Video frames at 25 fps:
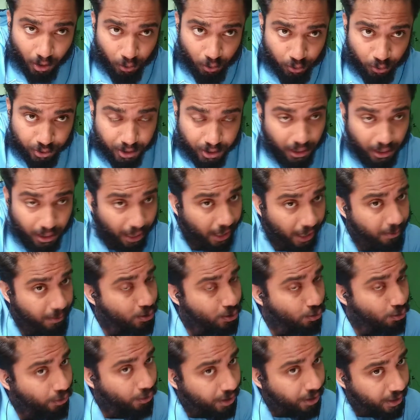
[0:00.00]
उसकी लाइफ
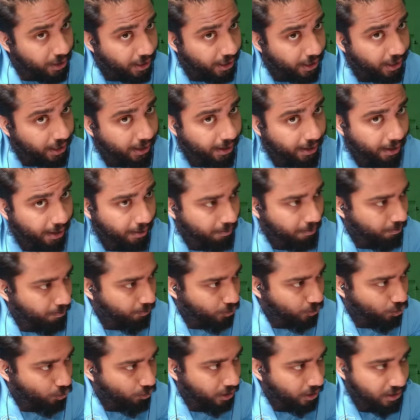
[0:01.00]
स्टोरी देखिए आप
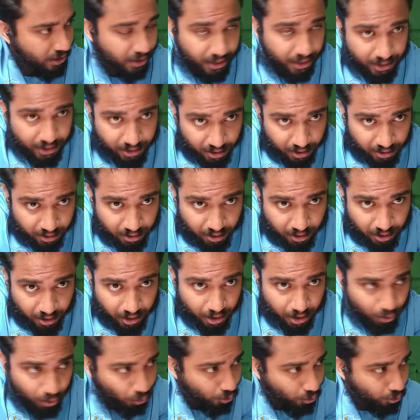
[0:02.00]
थोड़ा सा रिसर्च
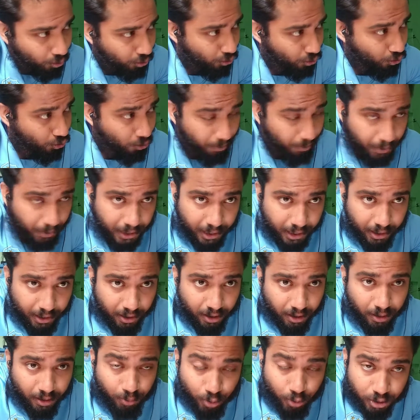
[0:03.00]
करेंगे यूट्यूब पे
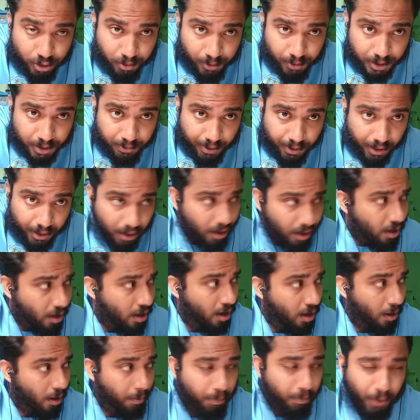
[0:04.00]
देखेंगे आपको समझ में आएगा
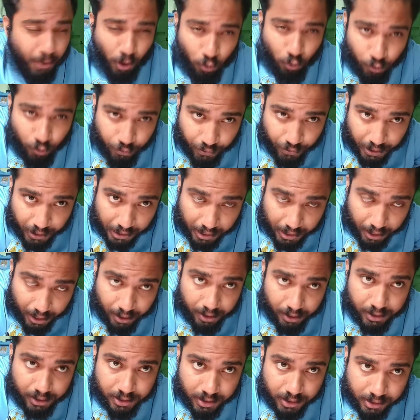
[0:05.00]
प्राउड फील
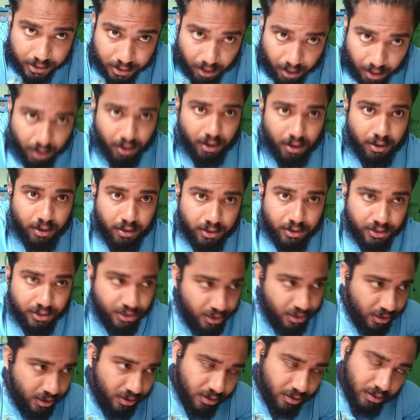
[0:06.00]
करने जैसा है
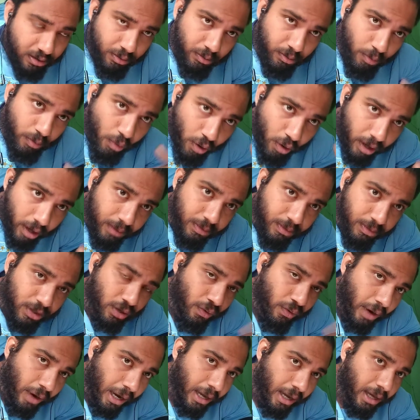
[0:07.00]
जिस मुकाम से
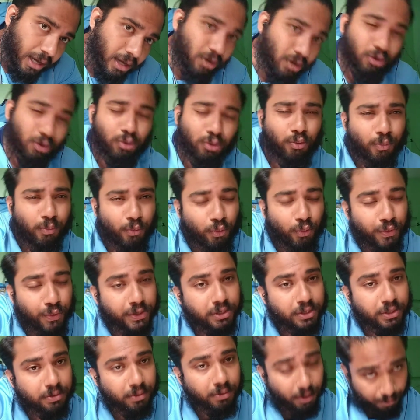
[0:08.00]
वो आया है और वो
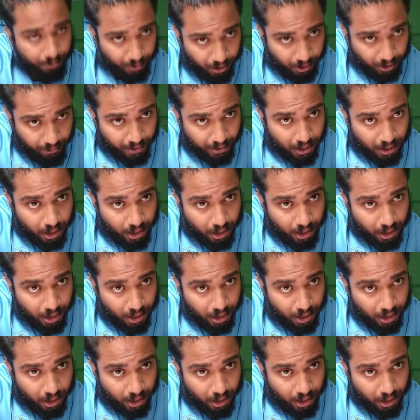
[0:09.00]
मूवीज़ अपने